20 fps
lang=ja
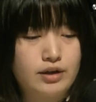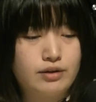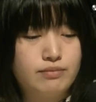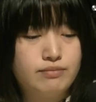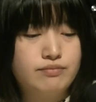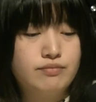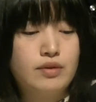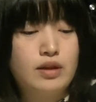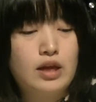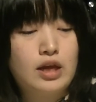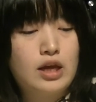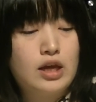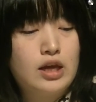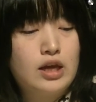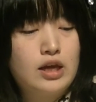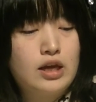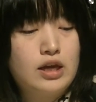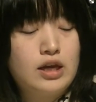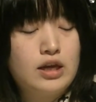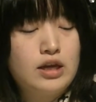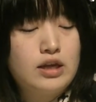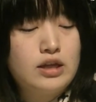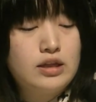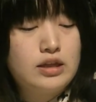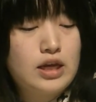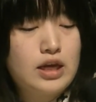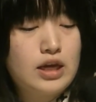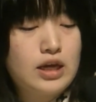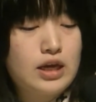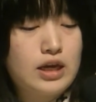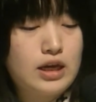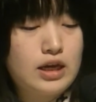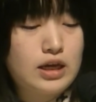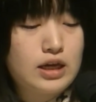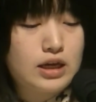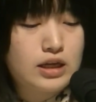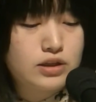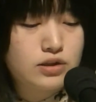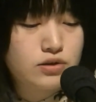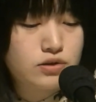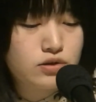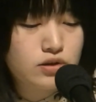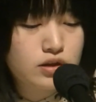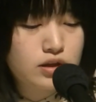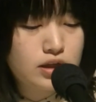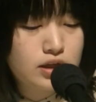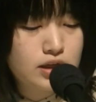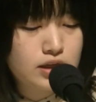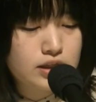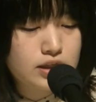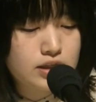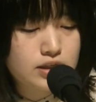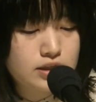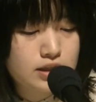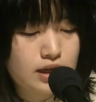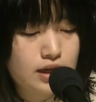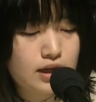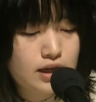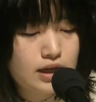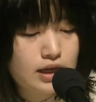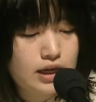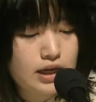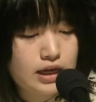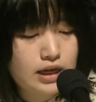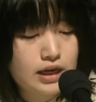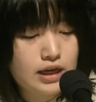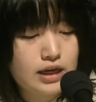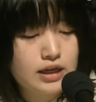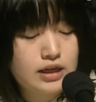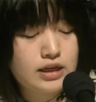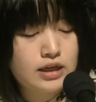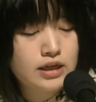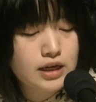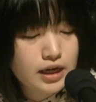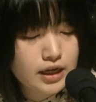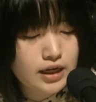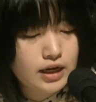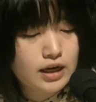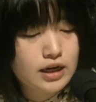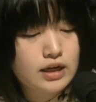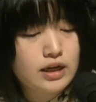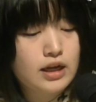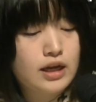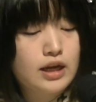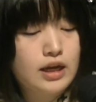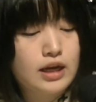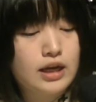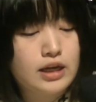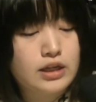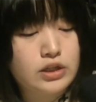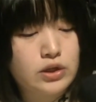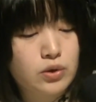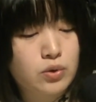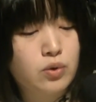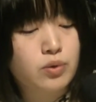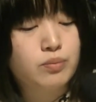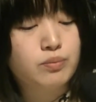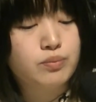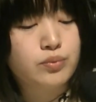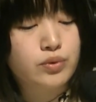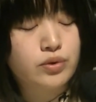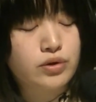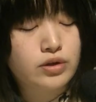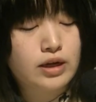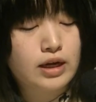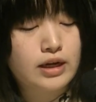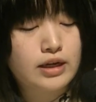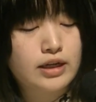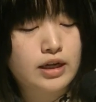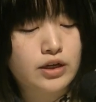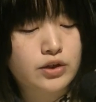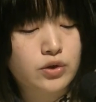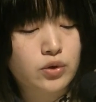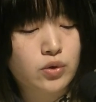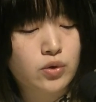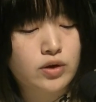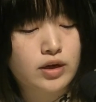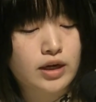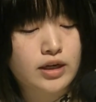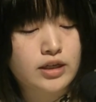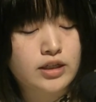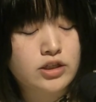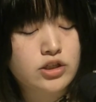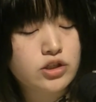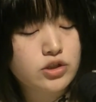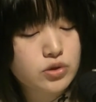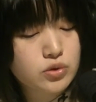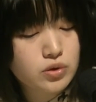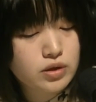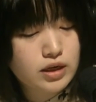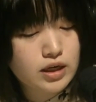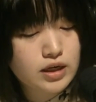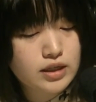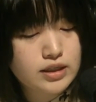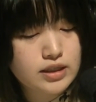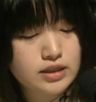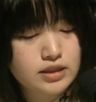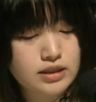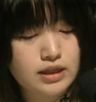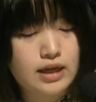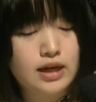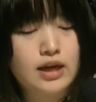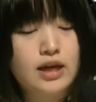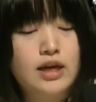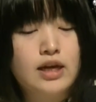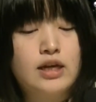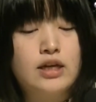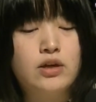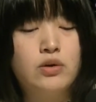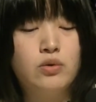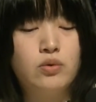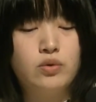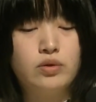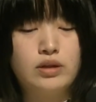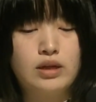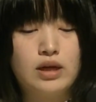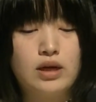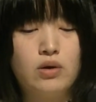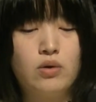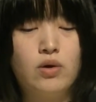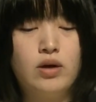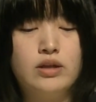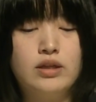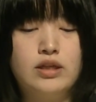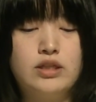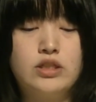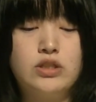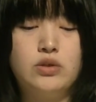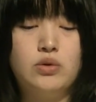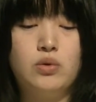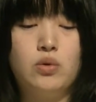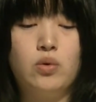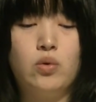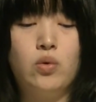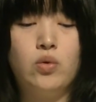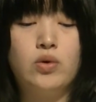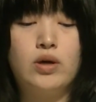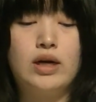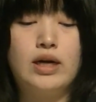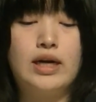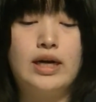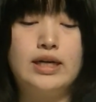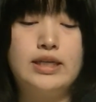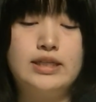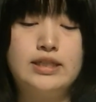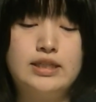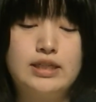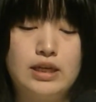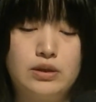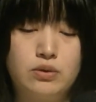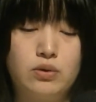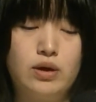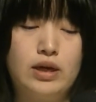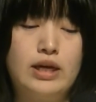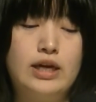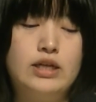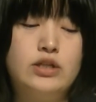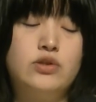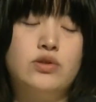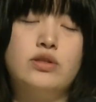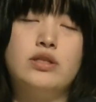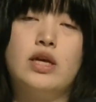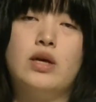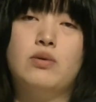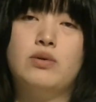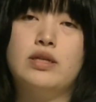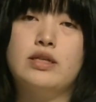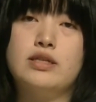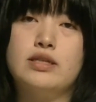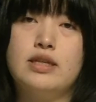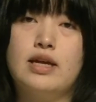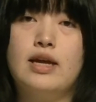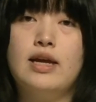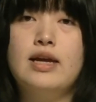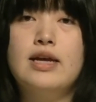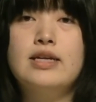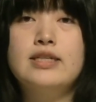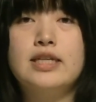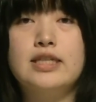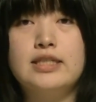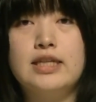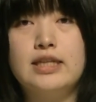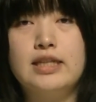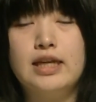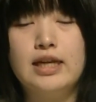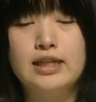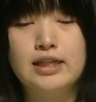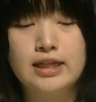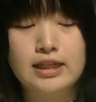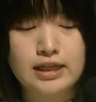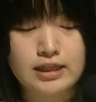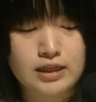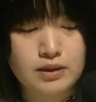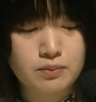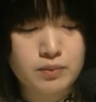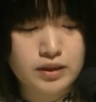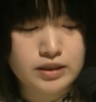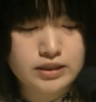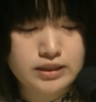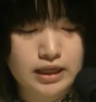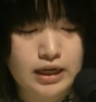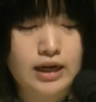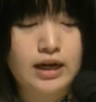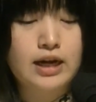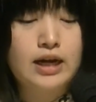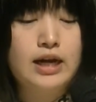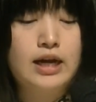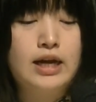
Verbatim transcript: い、で、続いてがですね、伊賀谷、日本ブルガリア協会理事長からですね、いろんなお話をお伺いしての、取材をですねさせていただきました。